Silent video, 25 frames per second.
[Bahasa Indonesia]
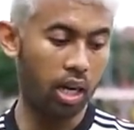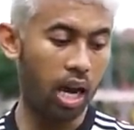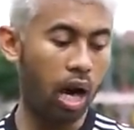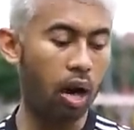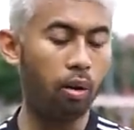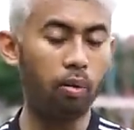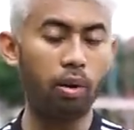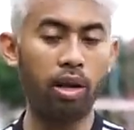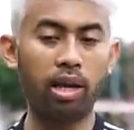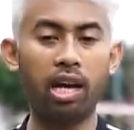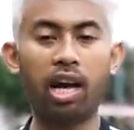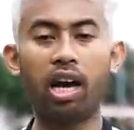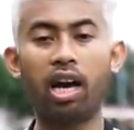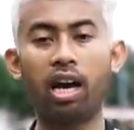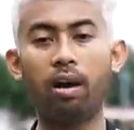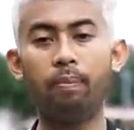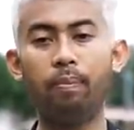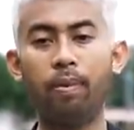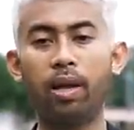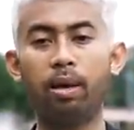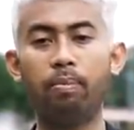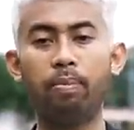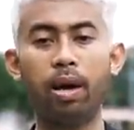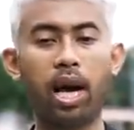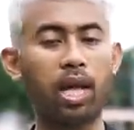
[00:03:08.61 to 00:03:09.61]
lawan
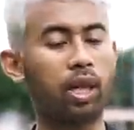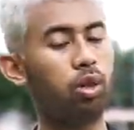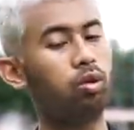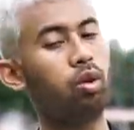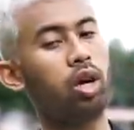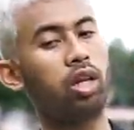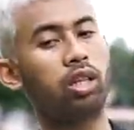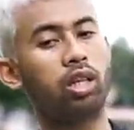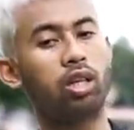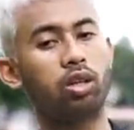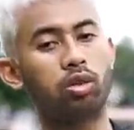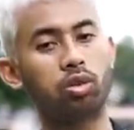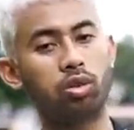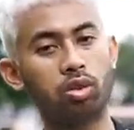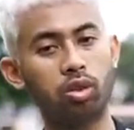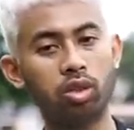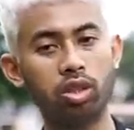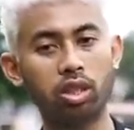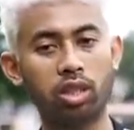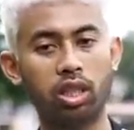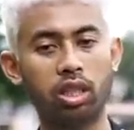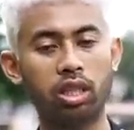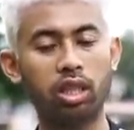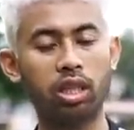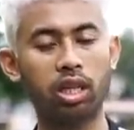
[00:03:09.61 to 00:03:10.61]
anggaplah batu ataupun
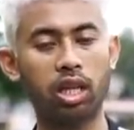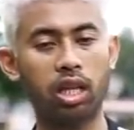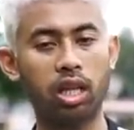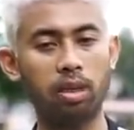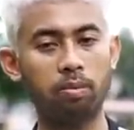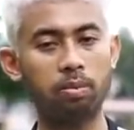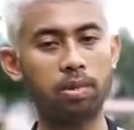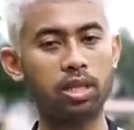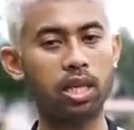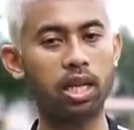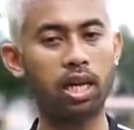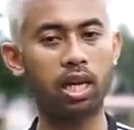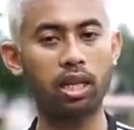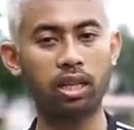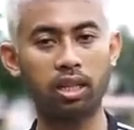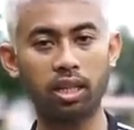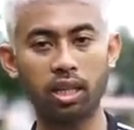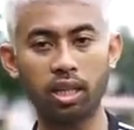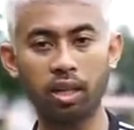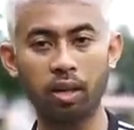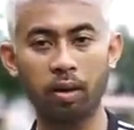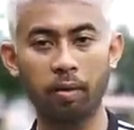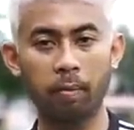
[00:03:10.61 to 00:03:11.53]
jadi kalian bisa latih